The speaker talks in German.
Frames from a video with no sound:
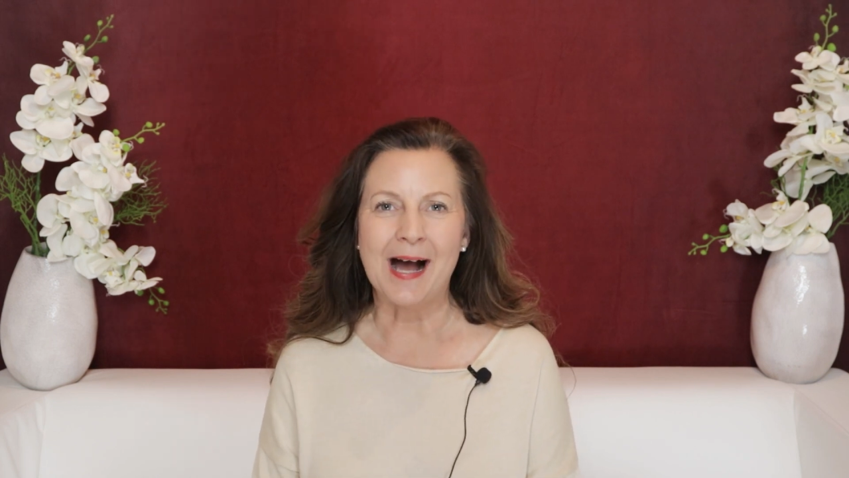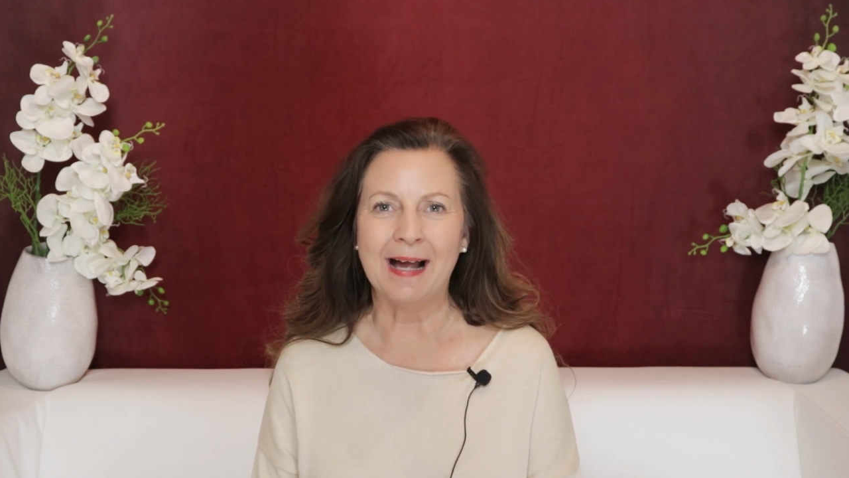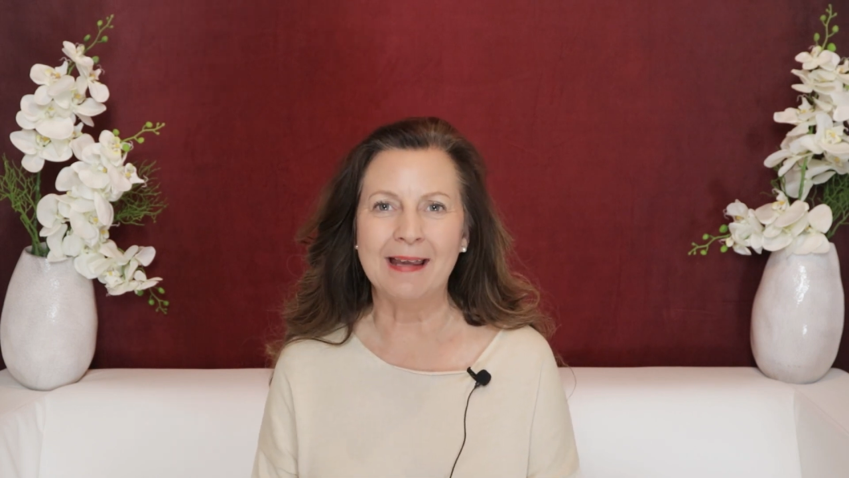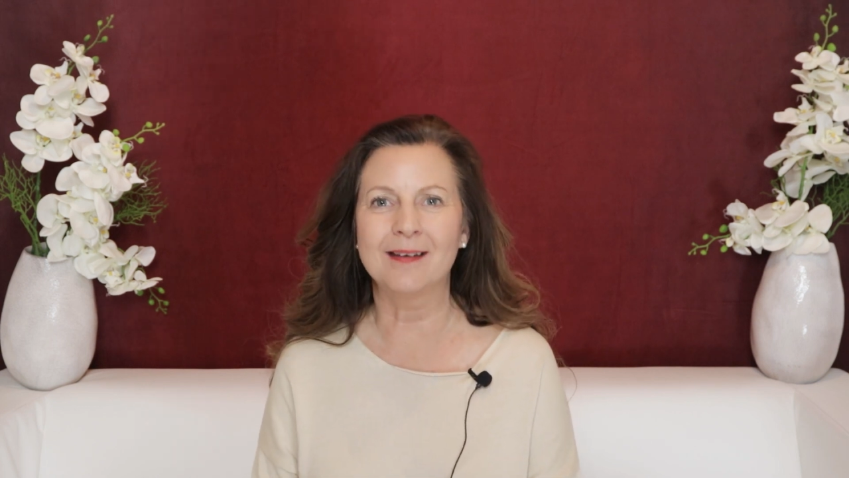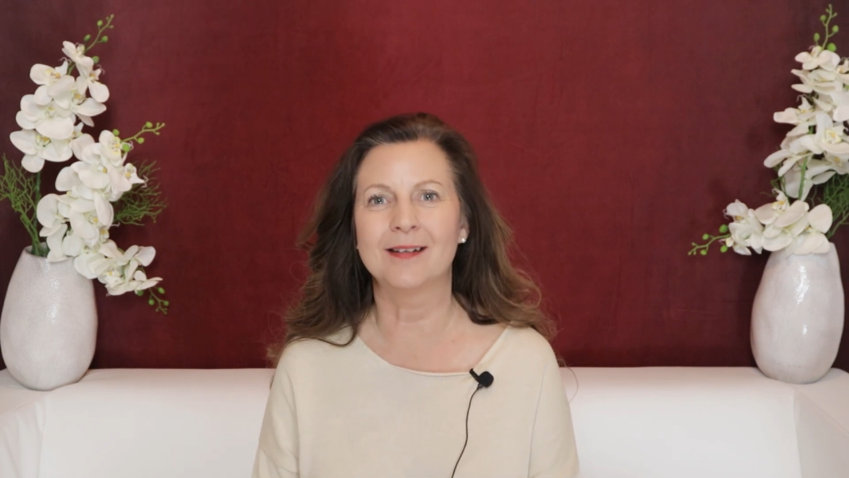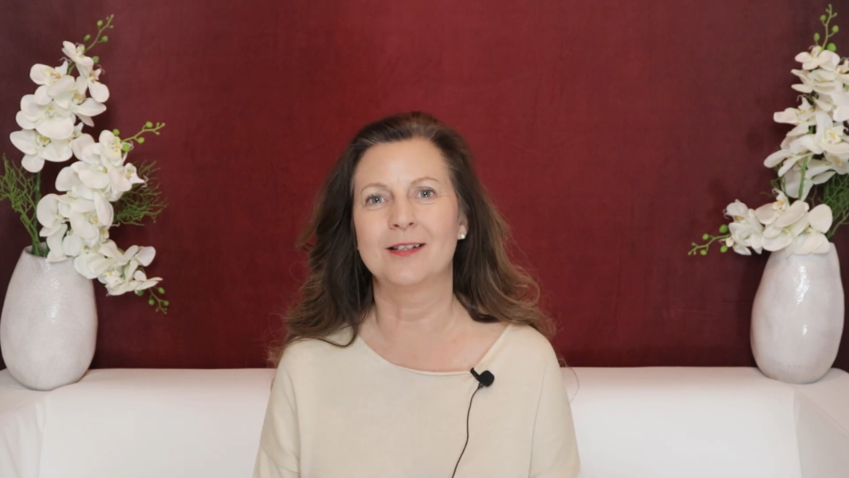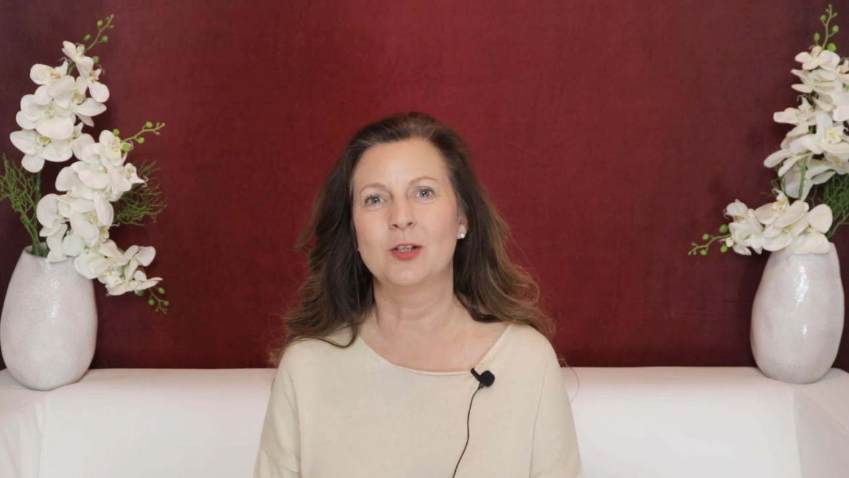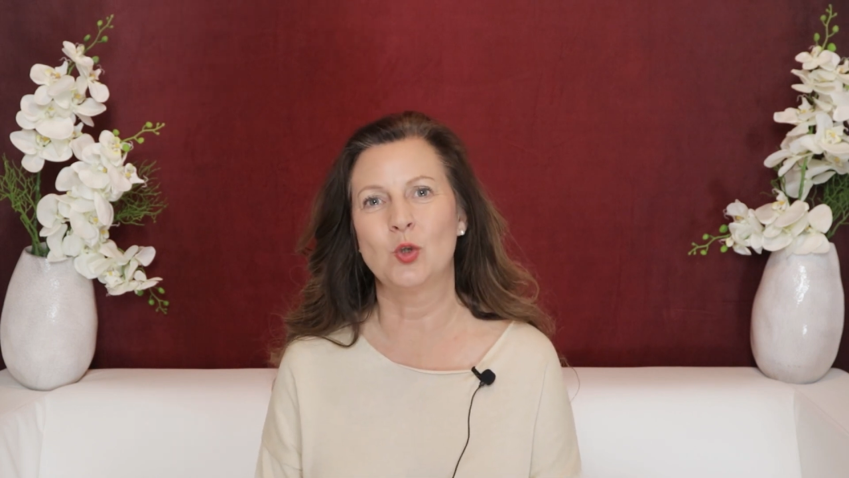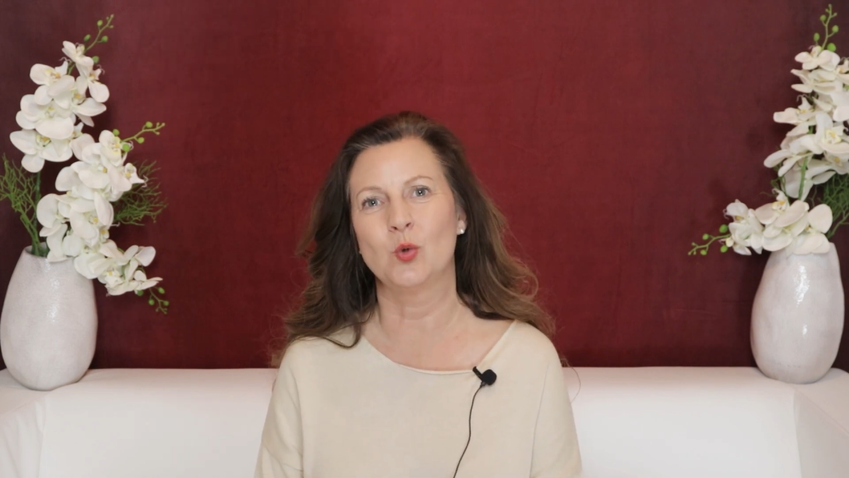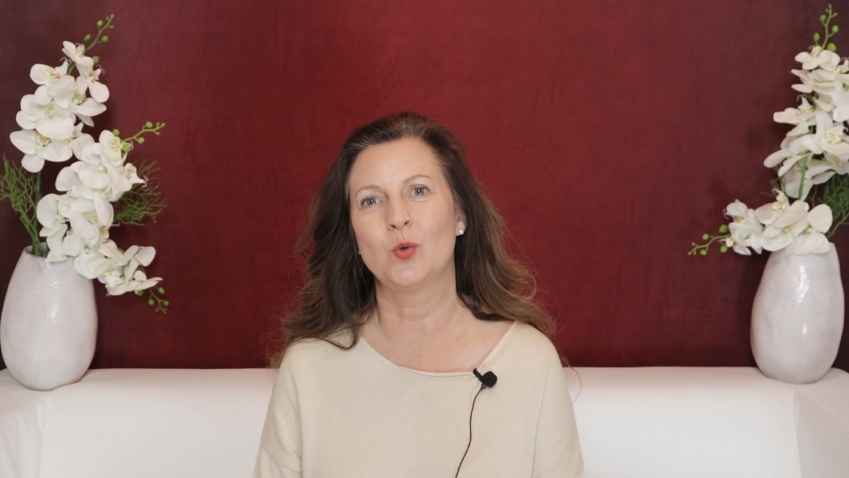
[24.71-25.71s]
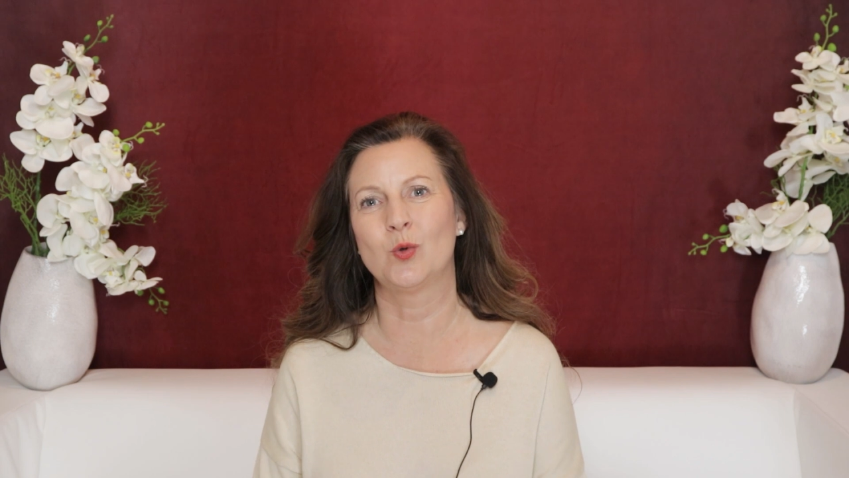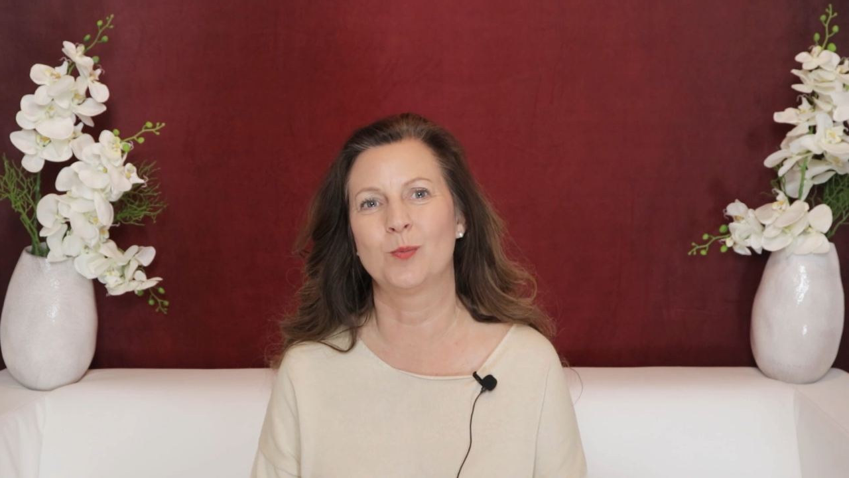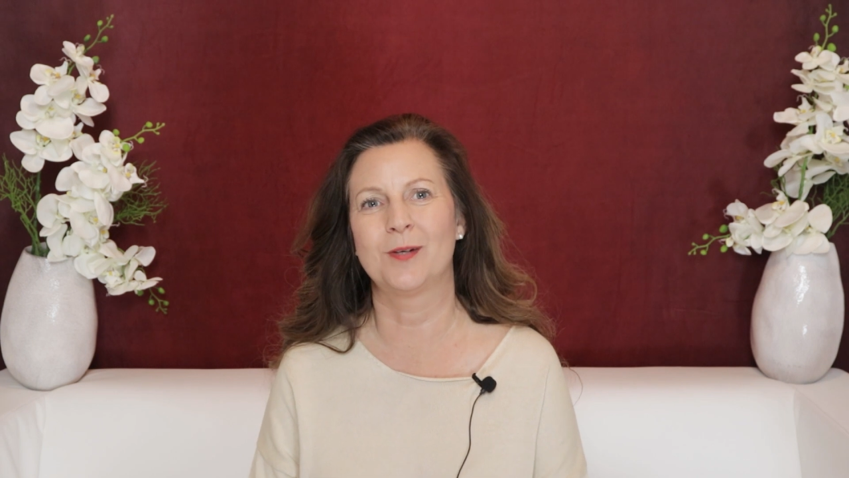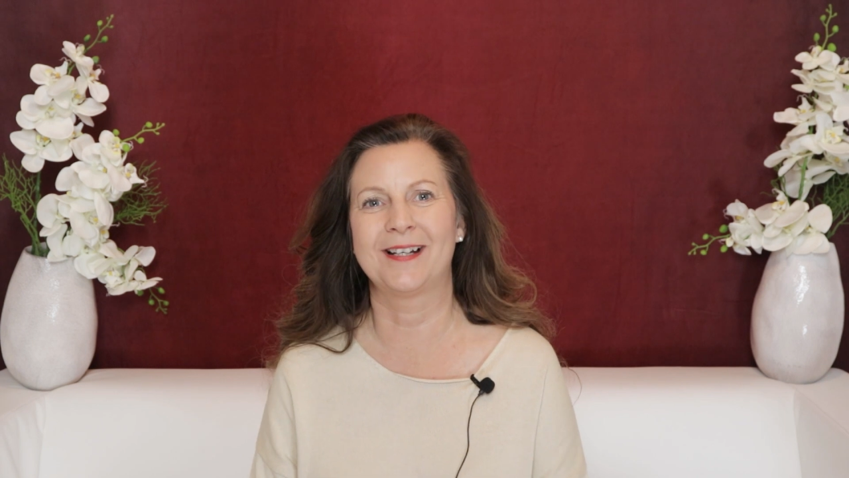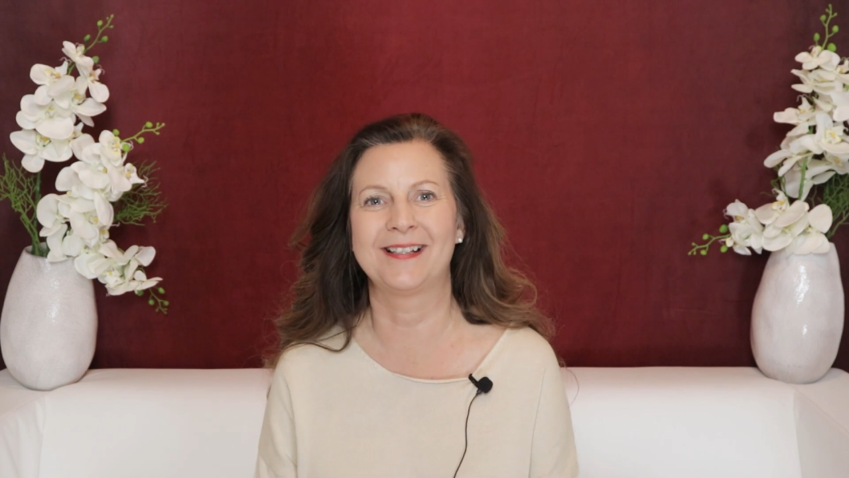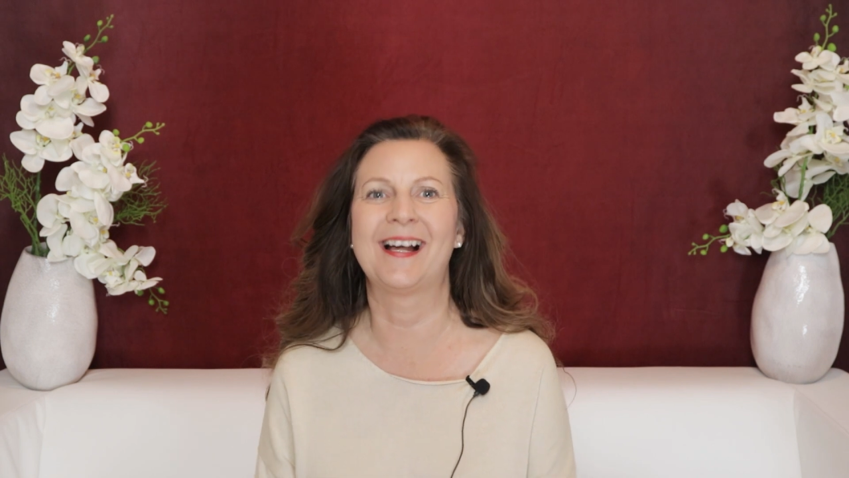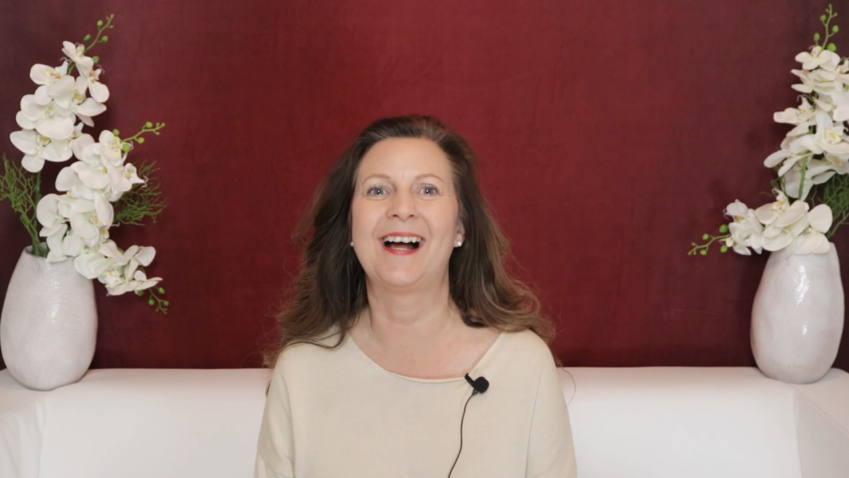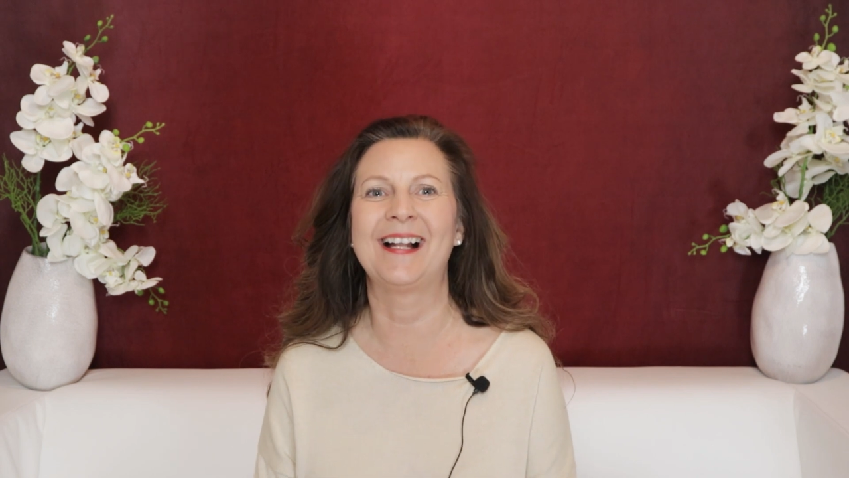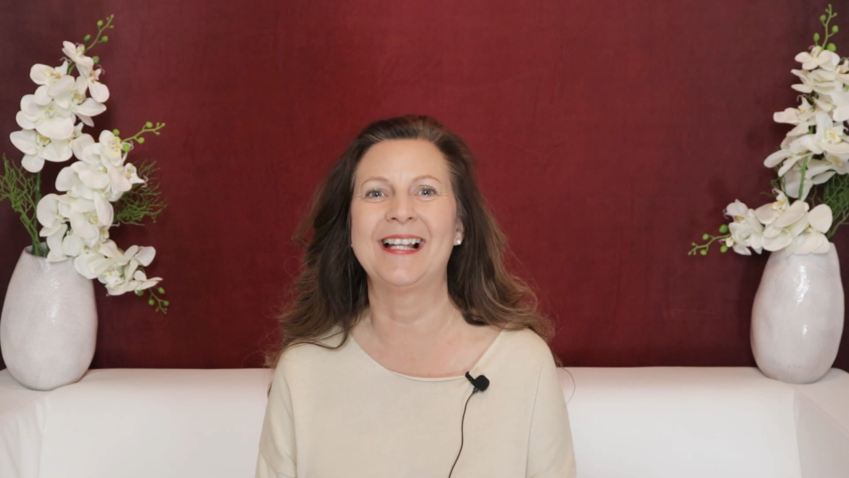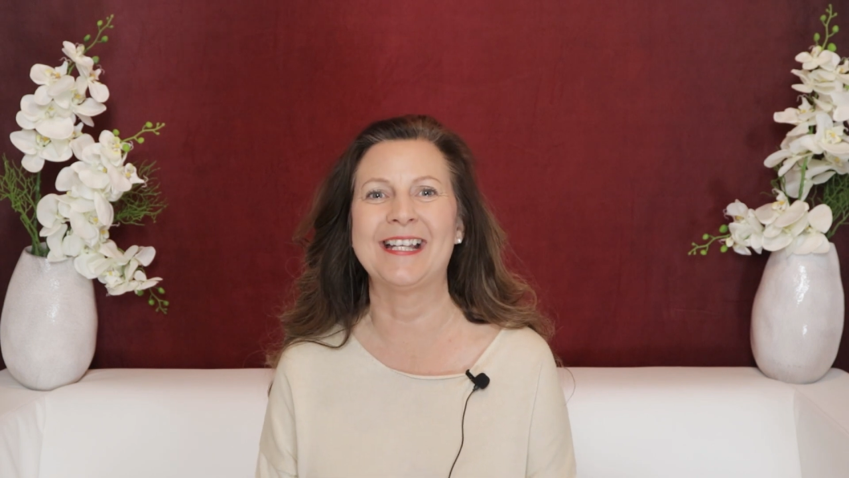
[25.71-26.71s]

eigenen YouTube-Kanal